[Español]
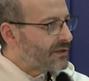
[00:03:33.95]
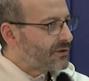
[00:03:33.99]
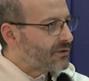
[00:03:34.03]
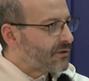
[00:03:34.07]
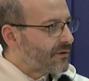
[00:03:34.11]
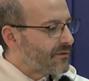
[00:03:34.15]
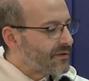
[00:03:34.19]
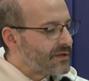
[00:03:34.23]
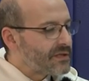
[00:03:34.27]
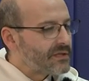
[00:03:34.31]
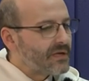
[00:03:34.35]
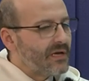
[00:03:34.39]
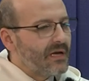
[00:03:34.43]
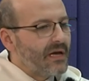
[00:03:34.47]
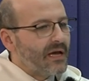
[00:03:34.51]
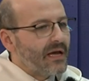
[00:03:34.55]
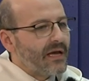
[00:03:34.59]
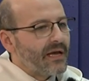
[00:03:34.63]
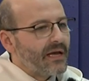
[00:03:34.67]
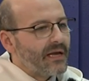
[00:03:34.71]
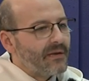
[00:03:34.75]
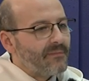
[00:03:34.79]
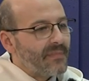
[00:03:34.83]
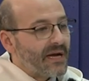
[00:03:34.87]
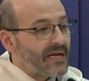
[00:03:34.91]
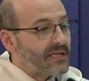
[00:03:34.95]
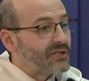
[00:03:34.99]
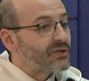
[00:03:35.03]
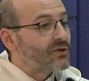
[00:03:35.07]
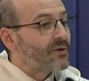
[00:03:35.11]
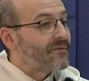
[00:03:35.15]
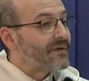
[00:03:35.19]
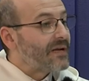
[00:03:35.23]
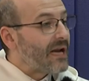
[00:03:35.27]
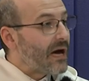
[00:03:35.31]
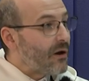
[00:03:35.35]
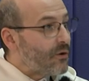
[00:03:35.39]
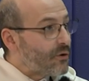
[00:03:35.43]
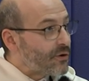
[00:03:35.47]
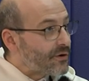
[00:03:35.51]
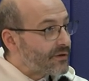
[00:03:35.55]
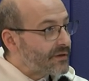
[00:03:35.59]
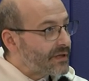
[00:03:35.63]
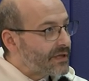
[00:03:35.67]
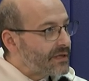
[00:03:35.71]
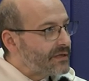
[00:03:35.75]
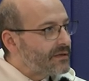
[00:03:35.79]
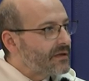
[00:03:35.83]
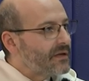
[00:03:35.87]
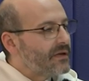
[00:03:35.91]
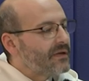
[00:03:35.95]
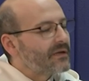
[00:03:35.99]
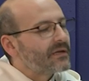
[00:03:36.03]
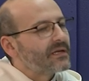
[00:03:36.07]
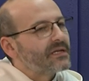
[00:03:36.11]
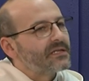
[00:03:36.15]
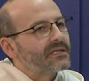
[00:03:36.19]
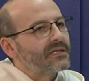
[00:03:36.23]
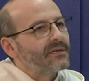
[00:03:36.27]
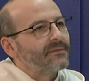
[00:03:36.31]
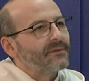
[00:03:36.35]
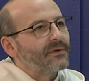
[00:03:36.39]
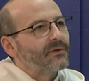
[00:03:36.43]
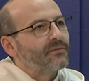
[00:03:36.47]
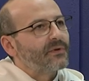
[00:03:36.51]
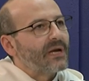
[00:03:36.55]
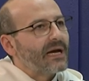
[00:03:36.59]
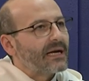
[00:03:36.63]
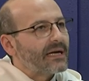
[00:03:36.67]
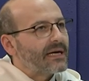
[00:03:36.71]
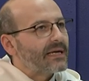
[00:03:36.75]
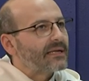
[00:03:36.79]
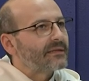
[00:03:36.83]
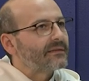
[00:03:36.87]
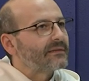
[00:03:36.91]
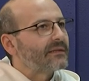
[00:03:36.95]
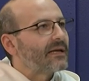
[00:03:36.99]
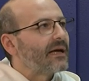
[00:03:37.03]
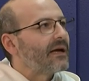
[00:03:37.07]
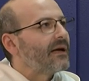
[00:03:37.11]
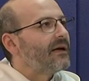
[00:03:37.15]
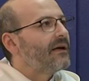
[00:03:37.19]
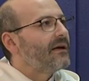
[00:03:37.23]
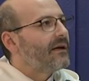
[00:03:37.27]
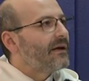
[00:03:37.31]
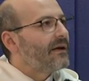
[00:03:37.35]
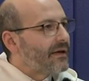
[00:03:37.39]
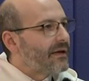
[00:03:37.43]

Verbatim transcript: Entonces, el maestro de la orden escribió una carta